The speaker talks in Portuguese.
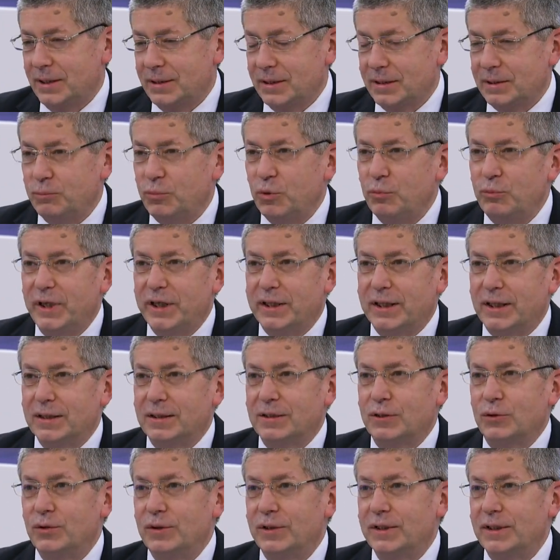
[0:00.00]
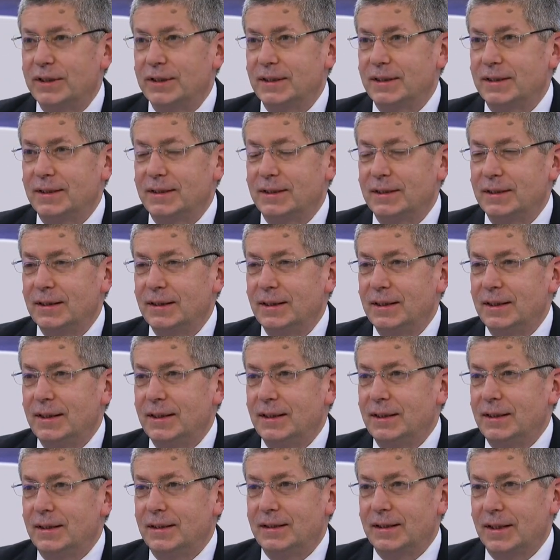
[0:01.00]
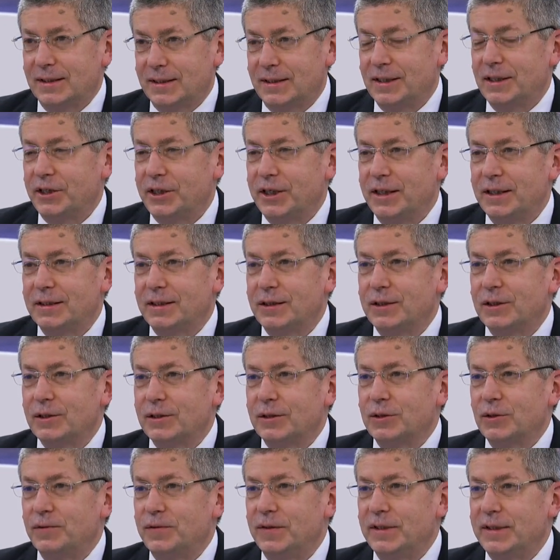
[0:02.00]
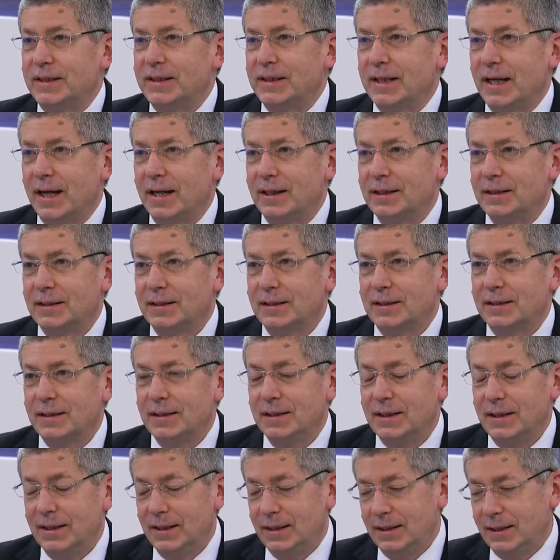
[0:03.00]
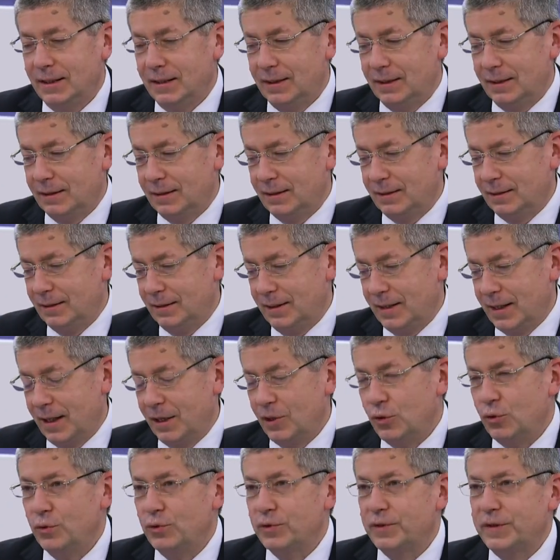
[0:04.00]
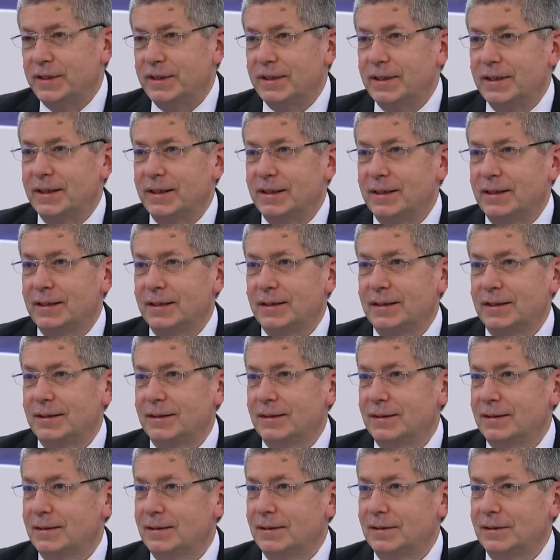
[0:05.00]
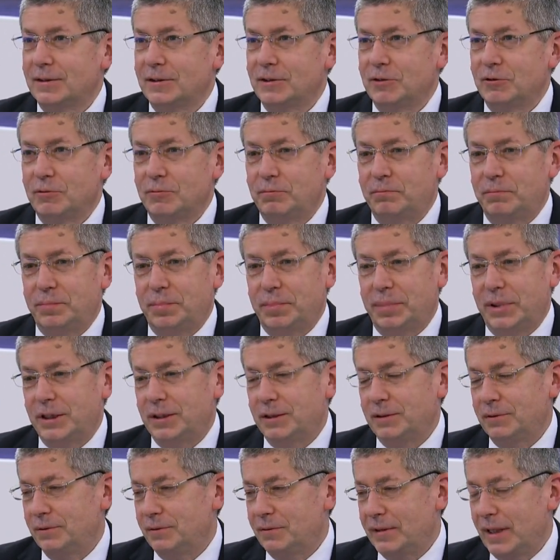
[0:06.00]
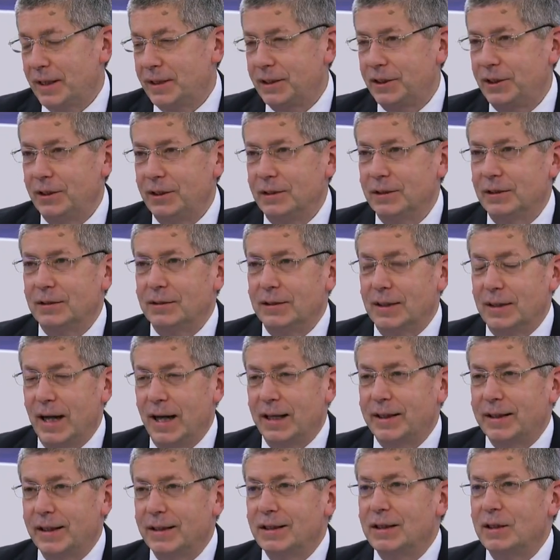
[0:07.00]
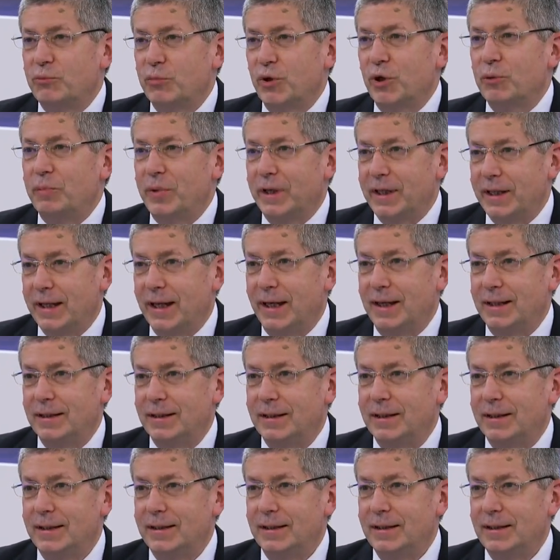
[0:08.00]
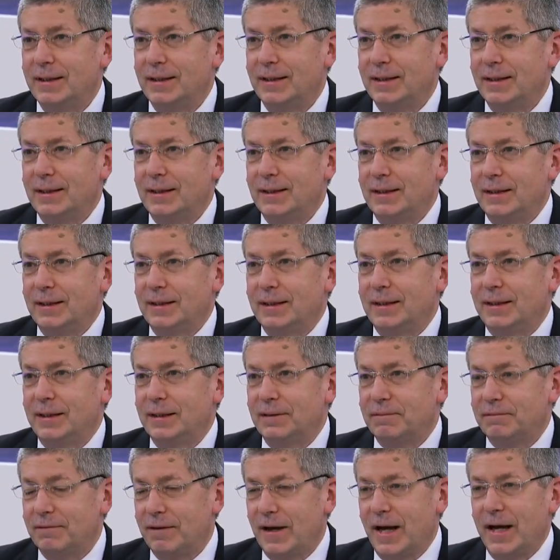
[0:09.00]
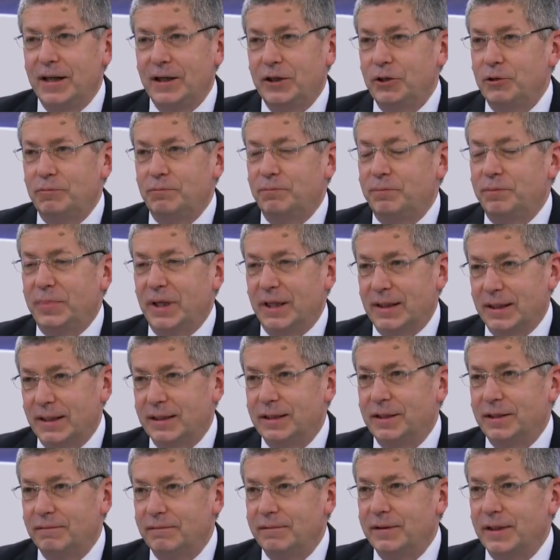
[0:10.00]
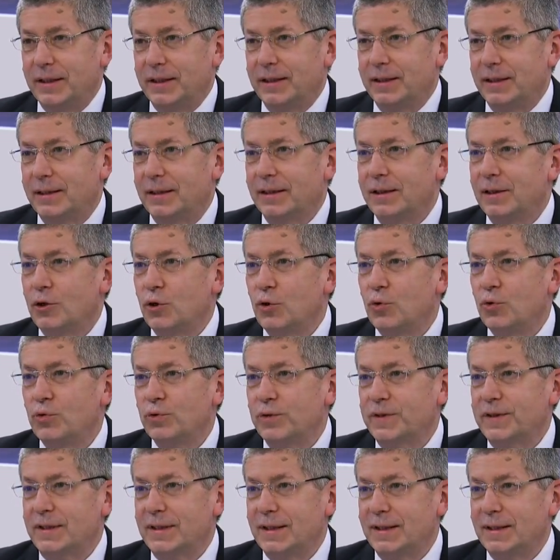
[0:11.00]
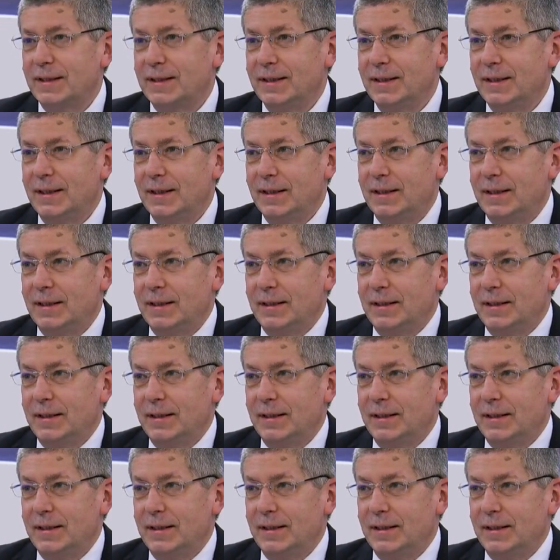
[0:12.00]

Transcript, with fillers: pelas publicações nas agências oficiais da Rússia, pelo aquilo, aquela propaganda que vai pela TV russa,